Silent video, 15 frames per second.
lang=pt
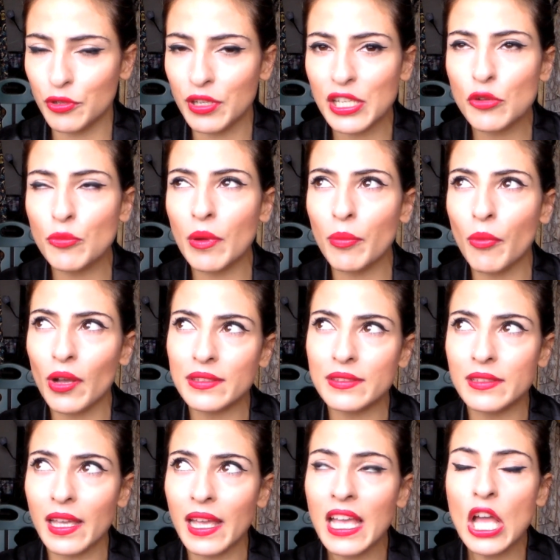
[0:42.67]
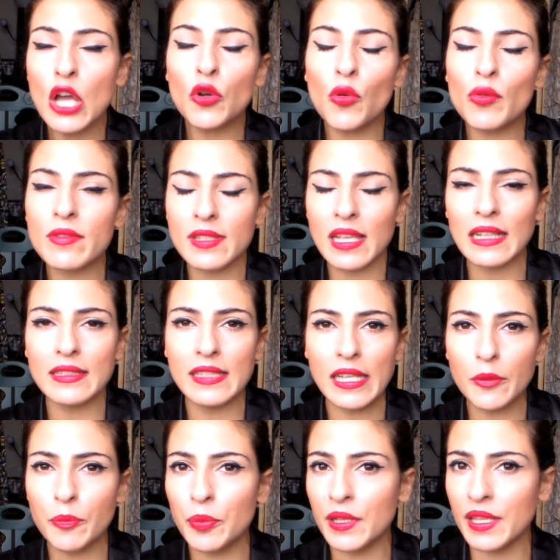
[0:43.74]
eu queria uma bota com um
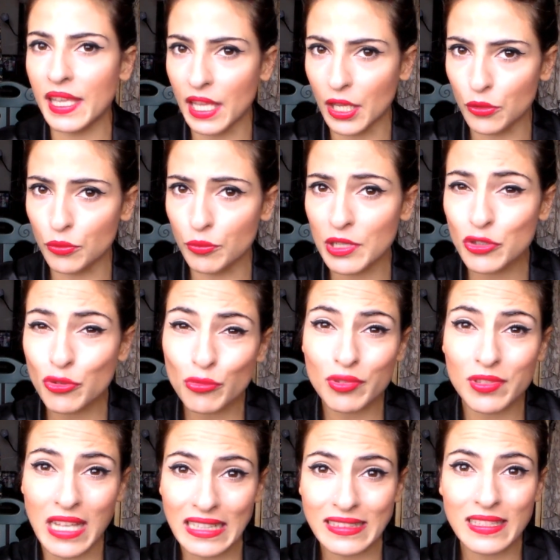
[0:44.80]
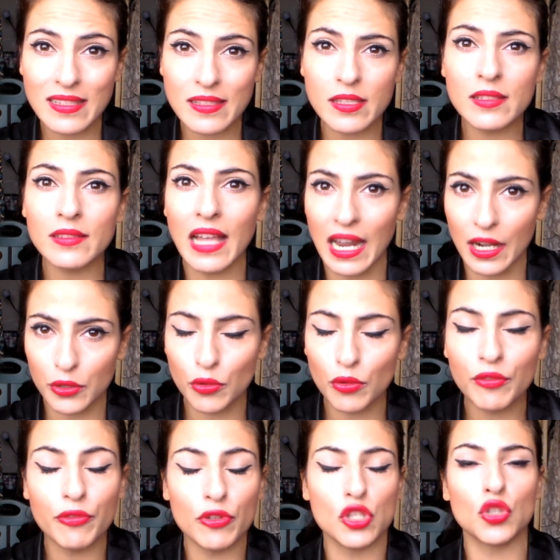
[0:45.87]
saltinho pequeno, mas um salto assim largo
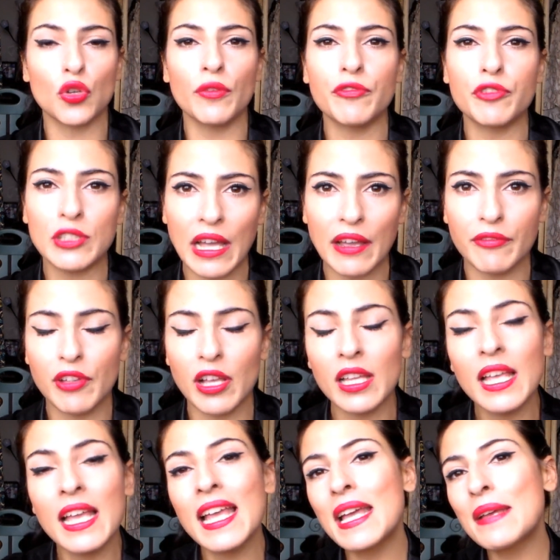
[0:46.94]
que fosse confortável,